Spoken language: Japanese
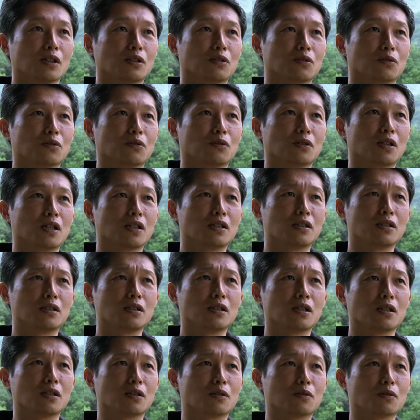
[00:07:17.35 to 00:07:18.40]
その
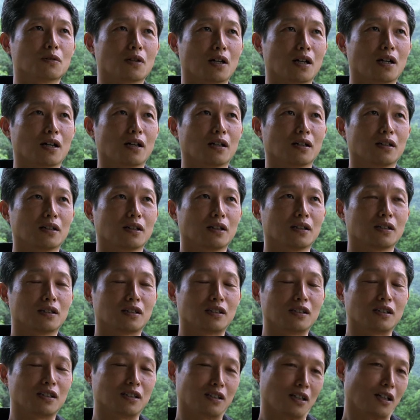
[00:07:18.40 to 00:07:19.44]
レジリエントな
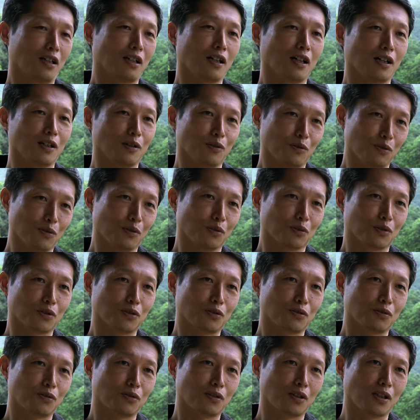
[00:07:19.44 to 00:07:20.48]
地域社会を
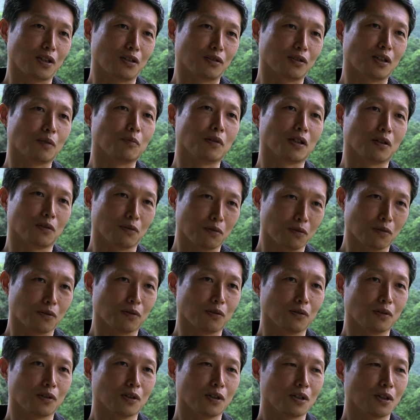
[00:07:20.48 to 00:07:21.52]
作っていくための